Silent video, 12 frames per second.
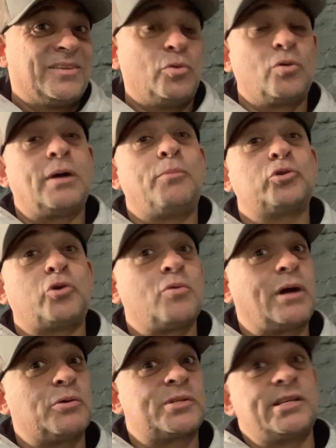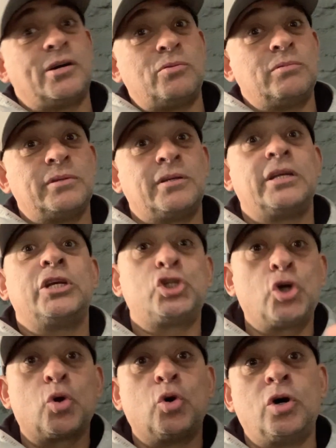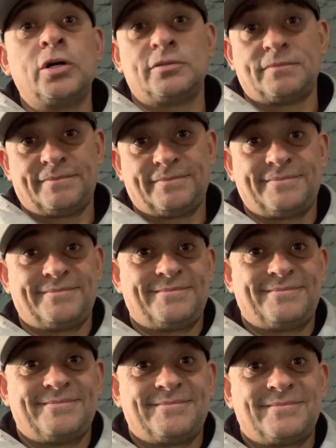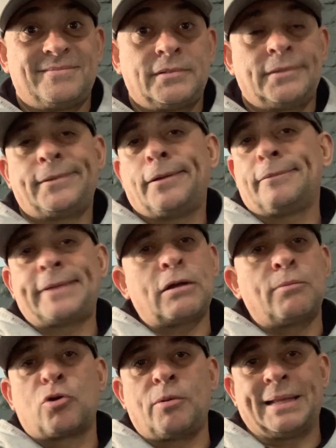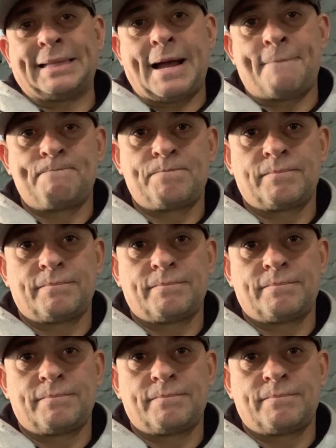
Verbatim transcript: Nunca botou um calção e jogou. Então não tem como comentar